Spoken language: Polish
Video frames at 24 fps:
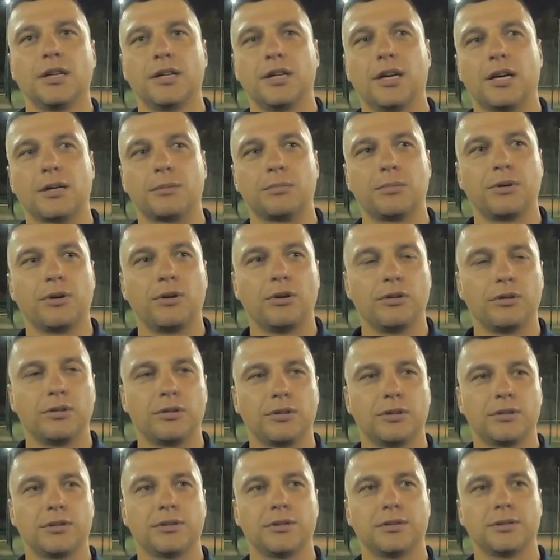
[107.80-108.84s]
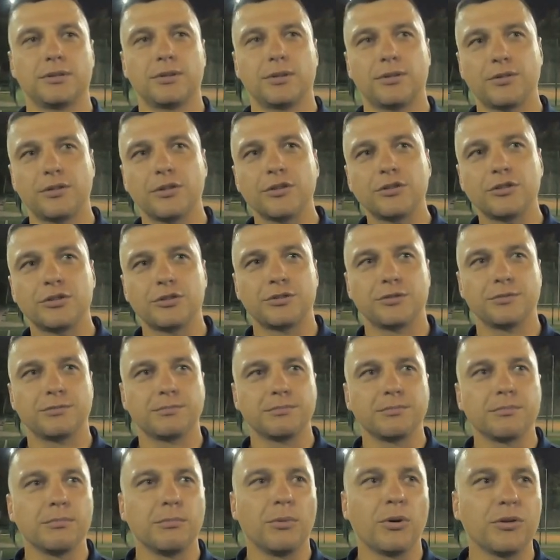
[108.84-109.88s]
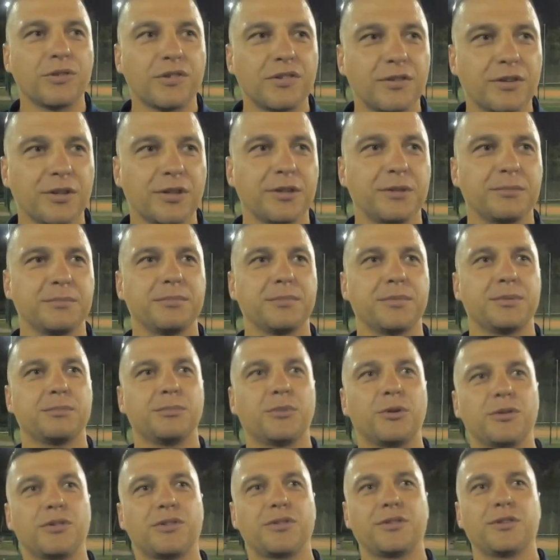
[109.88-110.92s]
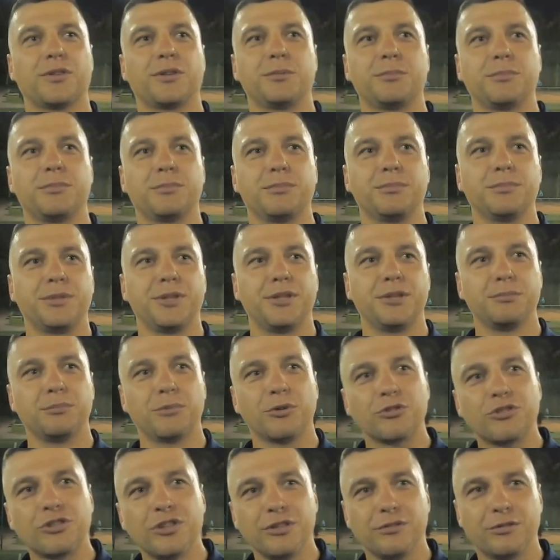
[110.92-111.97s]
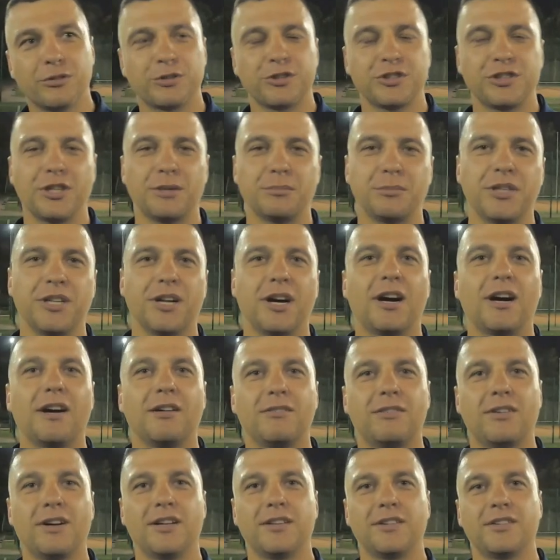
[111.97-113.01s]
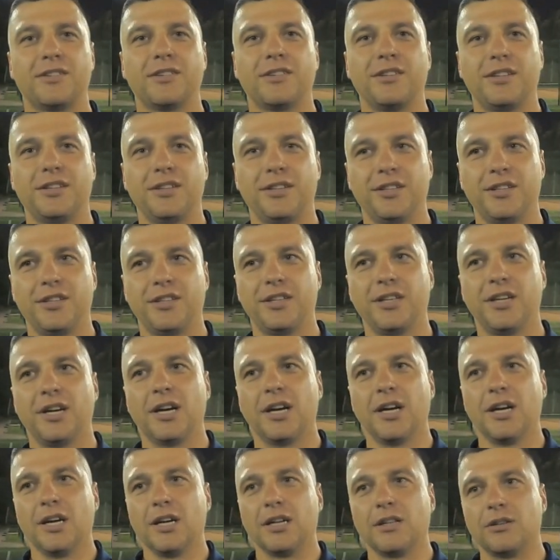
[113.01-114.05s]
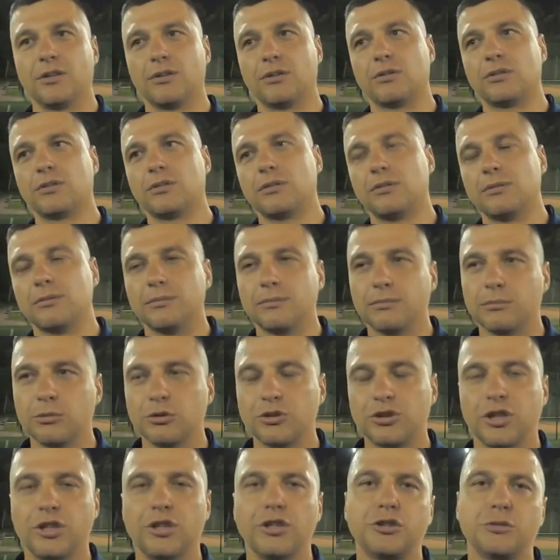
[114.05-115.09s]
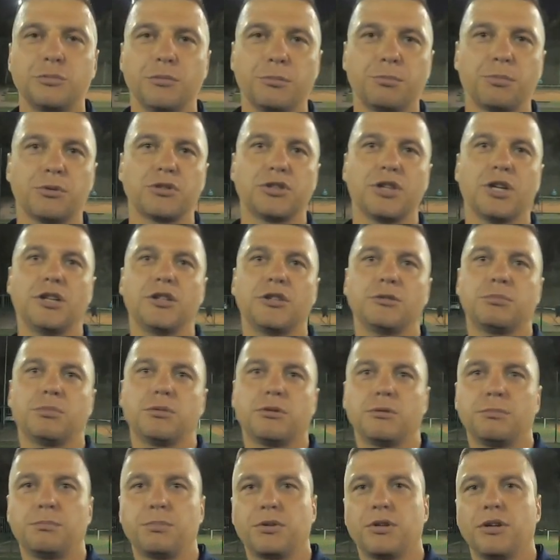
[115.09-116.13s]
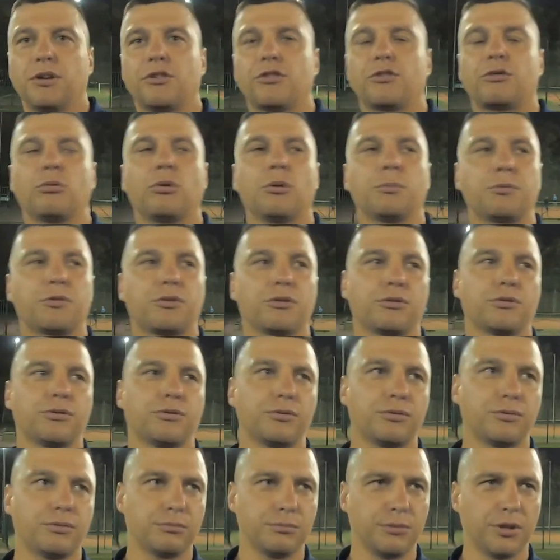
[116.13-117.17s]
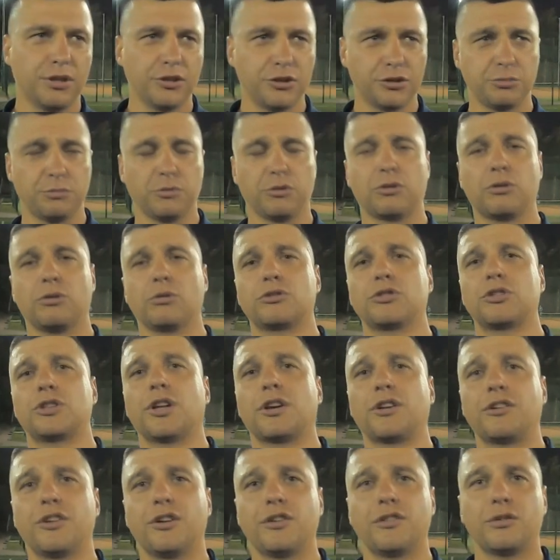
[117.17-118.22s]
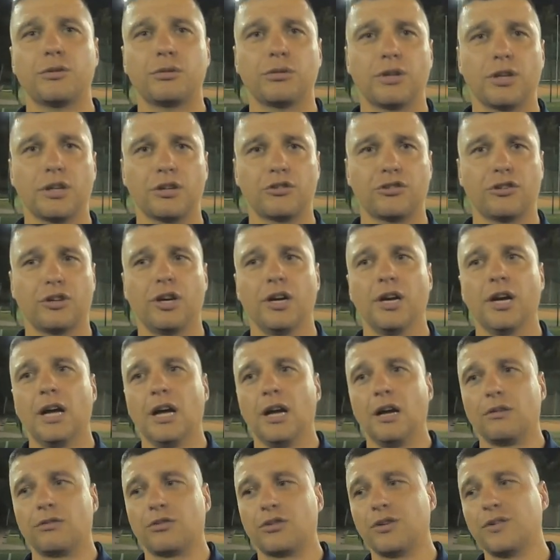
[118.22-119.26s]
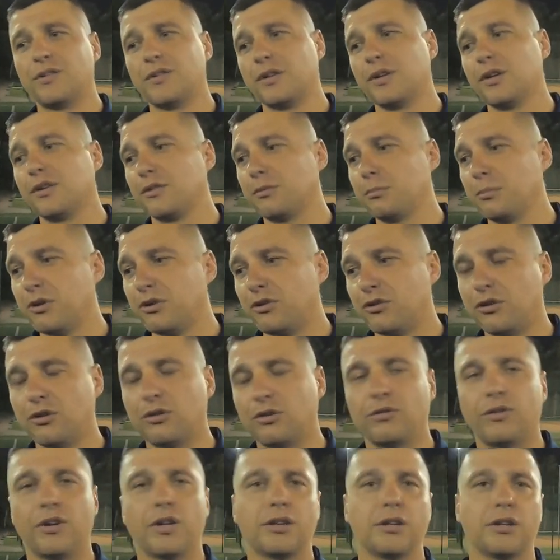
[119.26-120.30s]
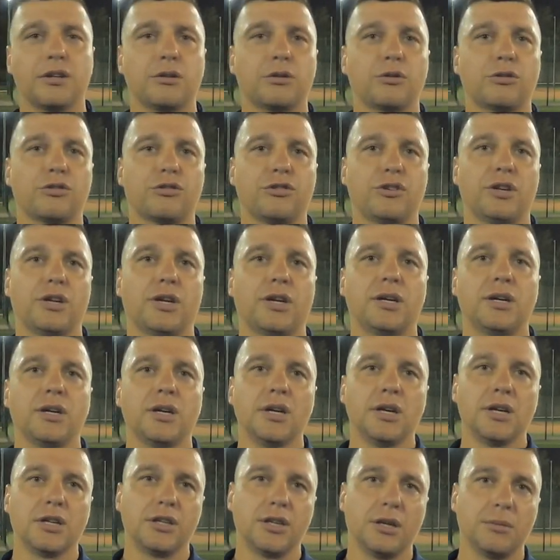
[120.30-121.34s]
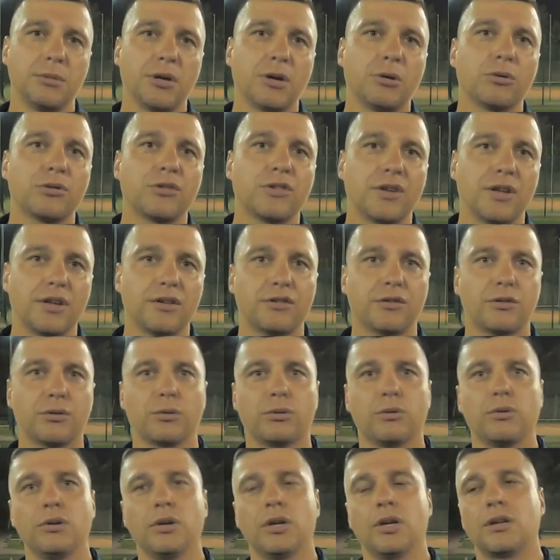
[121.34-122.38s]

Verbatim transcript: jakby e, dosyć mocnym, mocnymi możliwościami na awans i no, musieliśmy podzielić, bo ponieważ chłopców mieliśmy około 40, także wszystkich zmieścić w jednej drużynie nie miało sensu.